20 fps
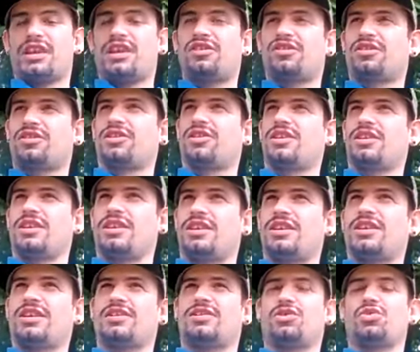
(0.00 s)
Też y,
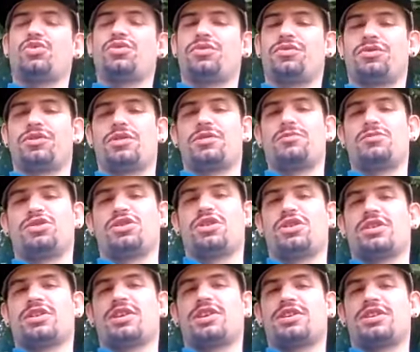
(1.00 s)
tu w tym
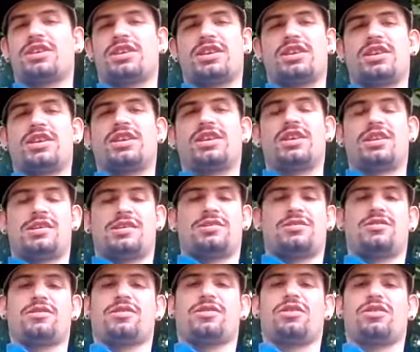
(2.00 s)
się kryje
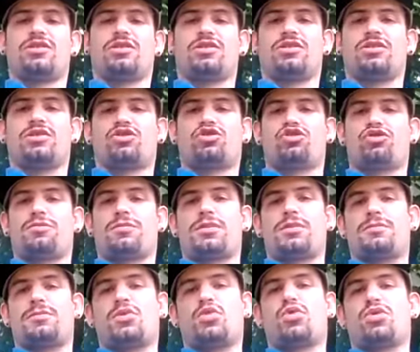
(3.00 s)
to,
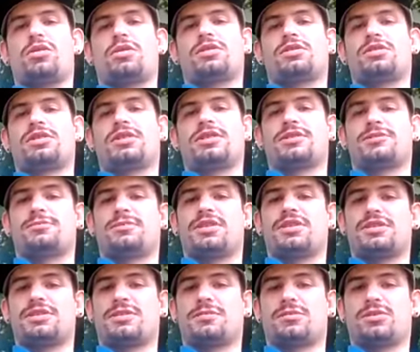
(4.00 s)
żeby było coraz
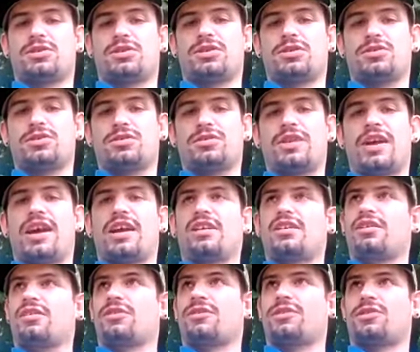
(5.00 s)
mniej samochodów,
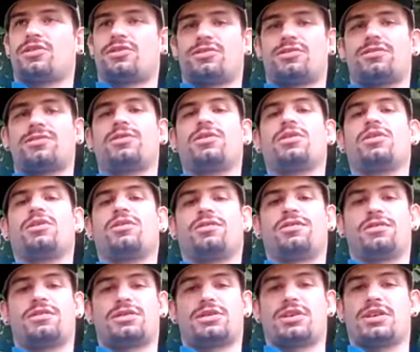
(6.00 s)
a rowerów
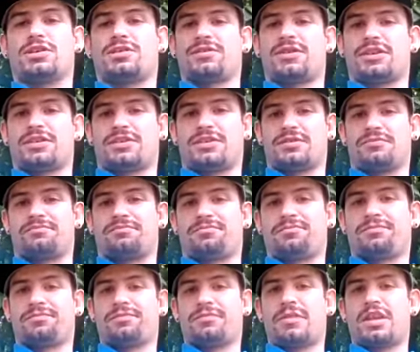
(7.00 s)
coraz więcej.
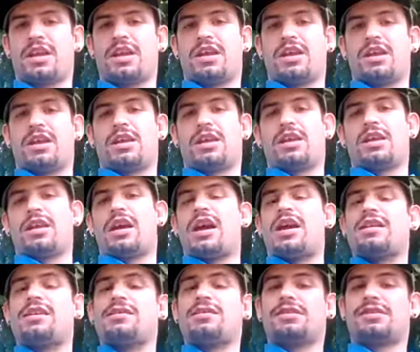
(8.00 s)

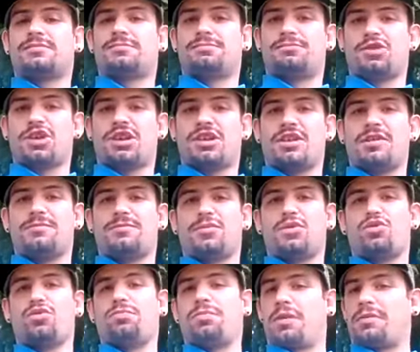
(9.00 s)
Ale Facetem
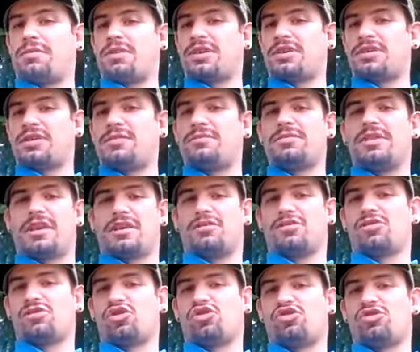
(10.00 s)
był, pamiętam,
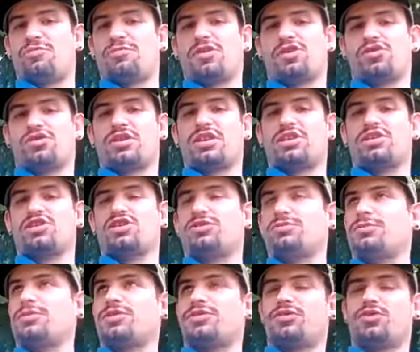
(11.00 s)
jak jeszcze
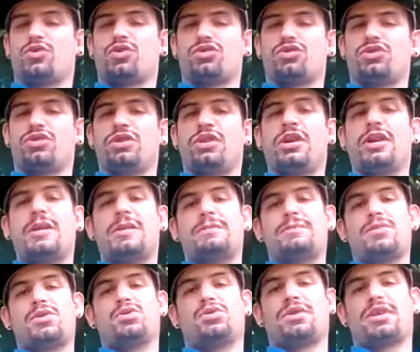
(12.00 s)
mieszkaliśmy w Łodzi,
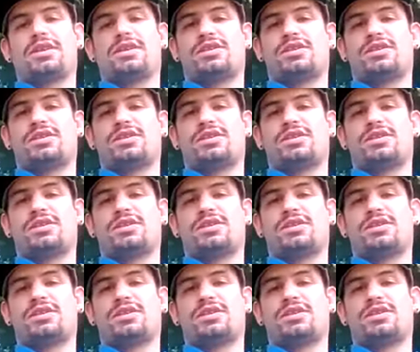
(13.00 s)
był